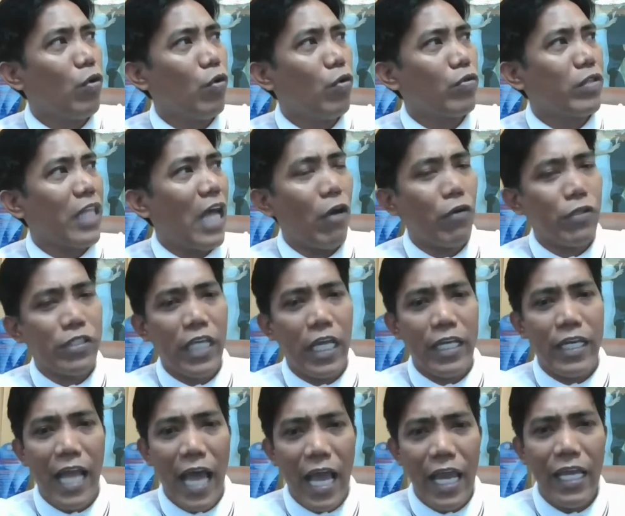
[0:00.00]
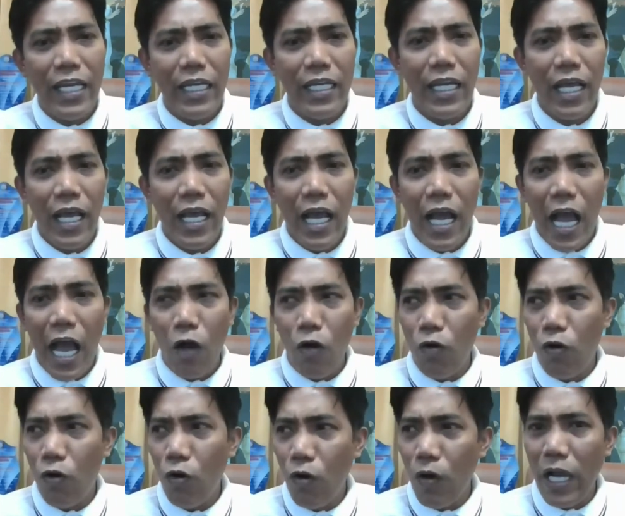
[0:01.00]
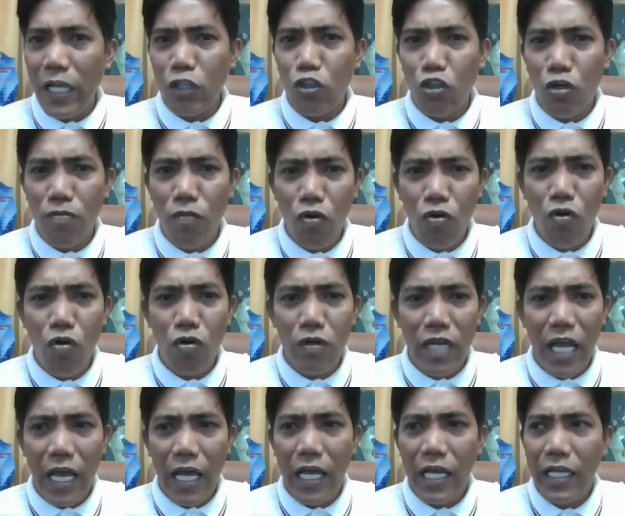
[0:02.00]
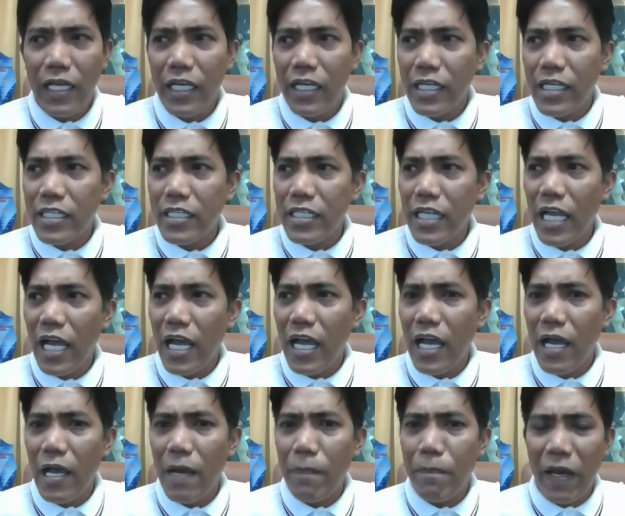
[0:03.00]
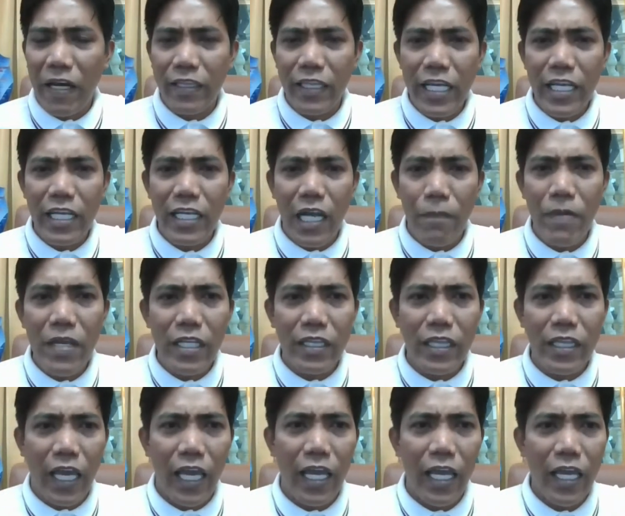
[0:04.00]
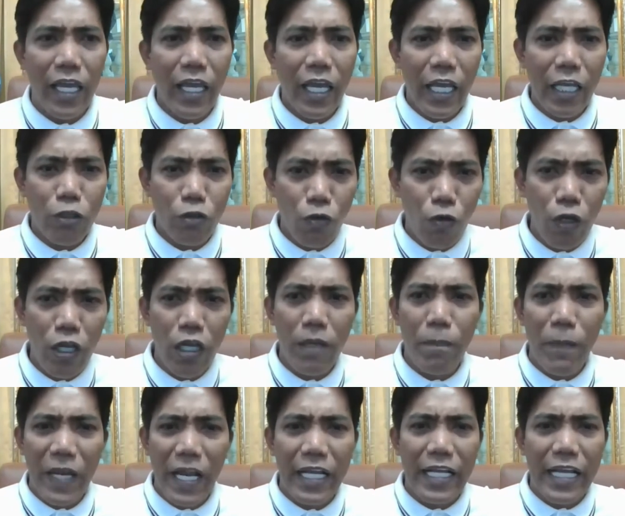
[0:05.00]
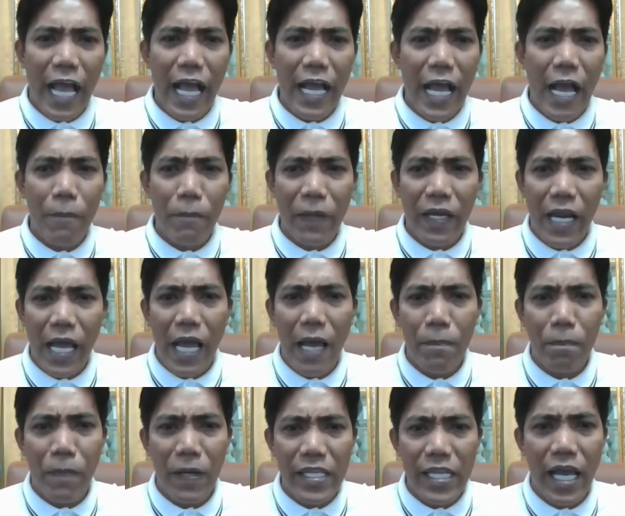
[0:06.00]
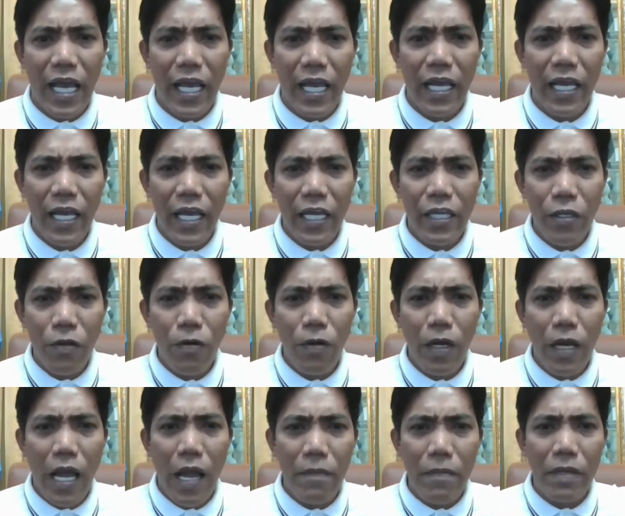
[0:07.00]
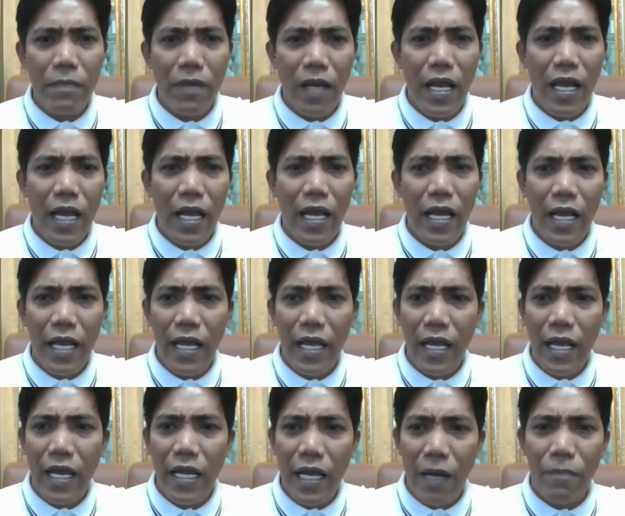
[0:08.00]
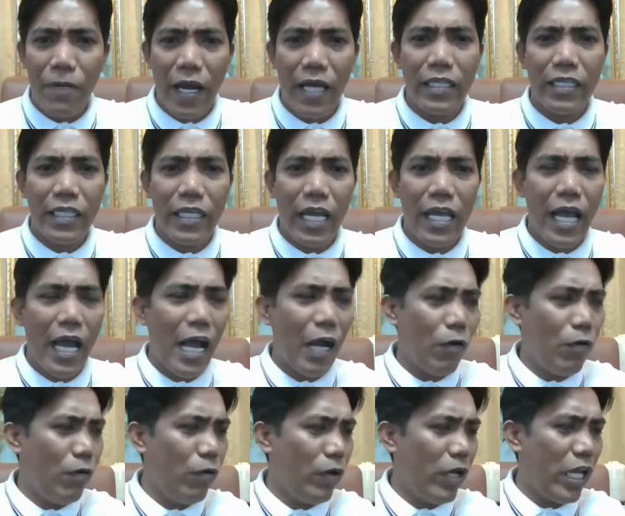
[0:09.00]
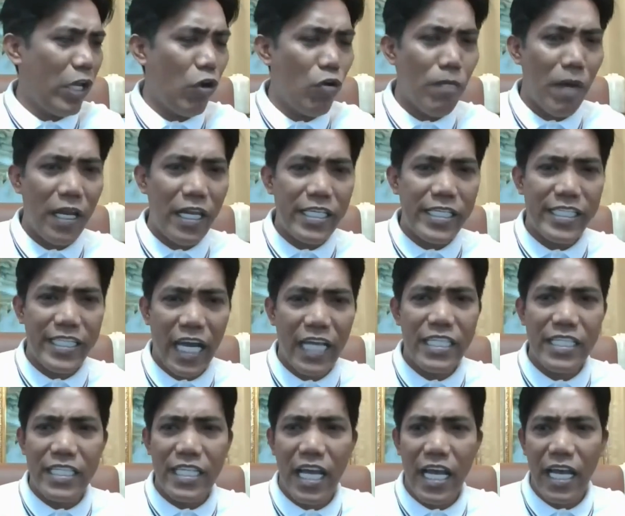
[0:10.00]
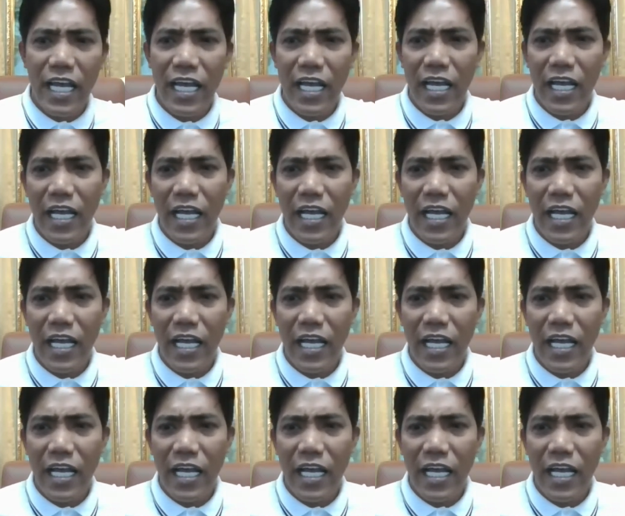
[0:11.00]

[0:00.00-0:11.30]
2009. Ako ho ay tumulong na sa parting Cavite, ito ho'y pinagkakaperahan pa niya yung aming mga kabrad. Kaya ako ho'y umalis dyan sa